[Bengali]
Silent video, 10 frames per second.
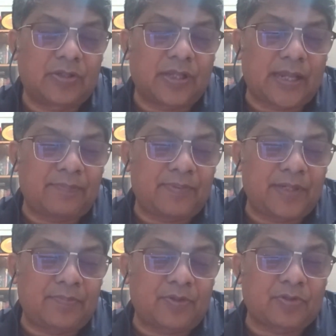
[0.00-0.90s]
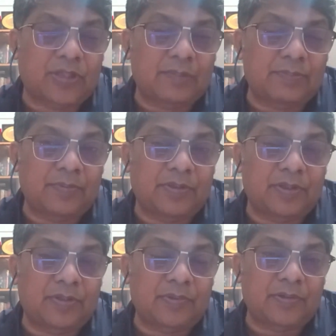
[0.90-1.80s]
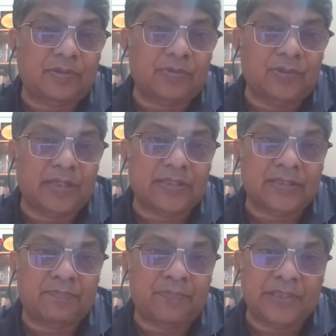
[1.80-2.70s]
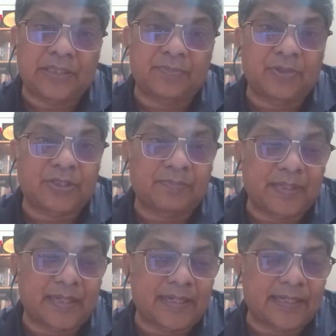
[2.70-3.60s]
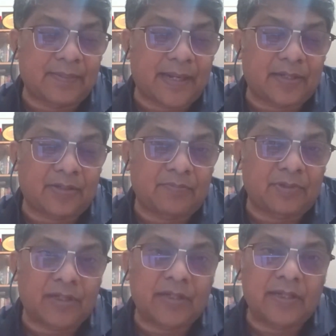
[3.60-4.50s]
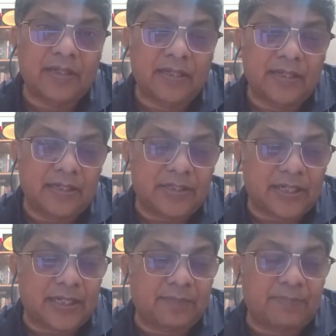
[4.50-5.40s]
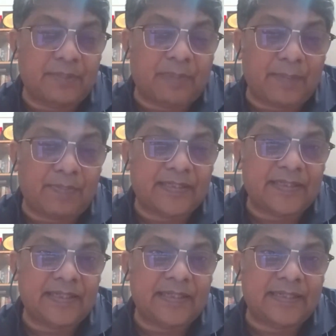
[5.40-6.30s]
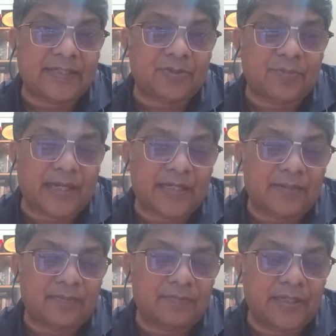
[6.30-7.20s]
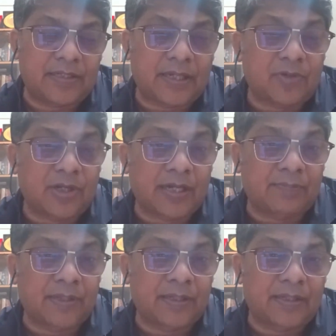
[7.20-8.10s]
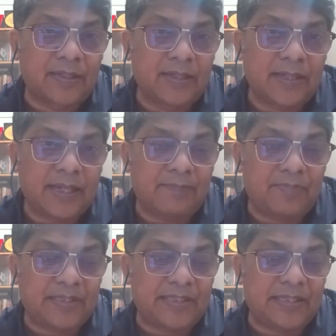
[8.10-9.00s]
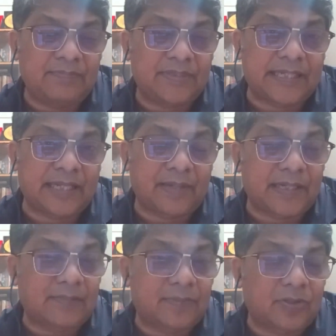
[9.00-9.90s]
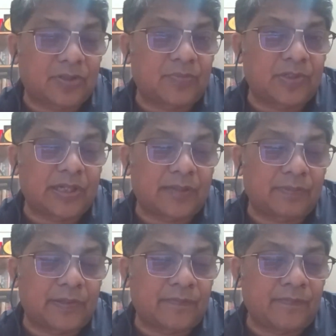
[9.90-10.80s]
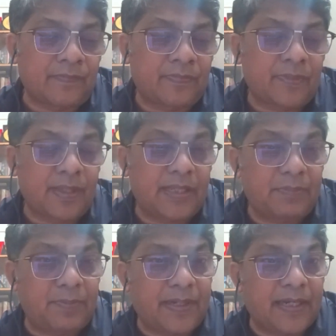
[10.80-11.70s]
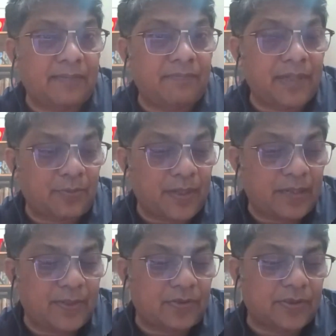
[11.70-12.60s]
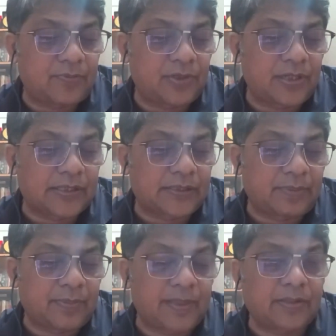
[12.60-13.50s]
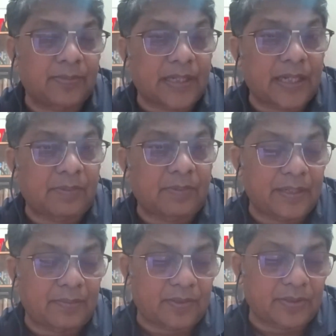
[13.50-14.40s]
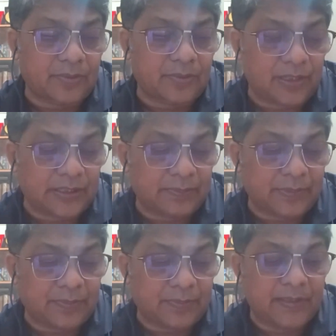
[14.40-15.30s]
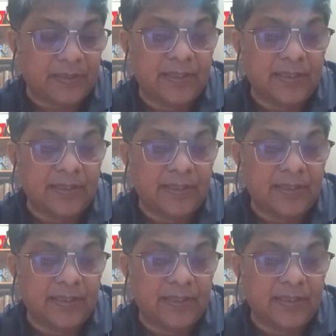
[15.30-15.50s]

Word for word: তো অ্যাম্পেরিক মনোথেরাপির ভিতর কতগুলো আছে যে প্রিন্সিপাল হচ্ছে বিরাল একটা এক নম্বরে সেখানে আপনি পাইপারিসিলিন ট্যাজোব্যাকটাম এটা মনে রাখবেন অ্যাম্পিসিলিন স্যালভ্যাকটামের কথা মনে রাখবেন ইমিপ্যানাম মেরোপ্যানামের কথা মনে রাখতে পারবেন অথবা কার্বাপেনামের কথা মনে রাখতে পারবেন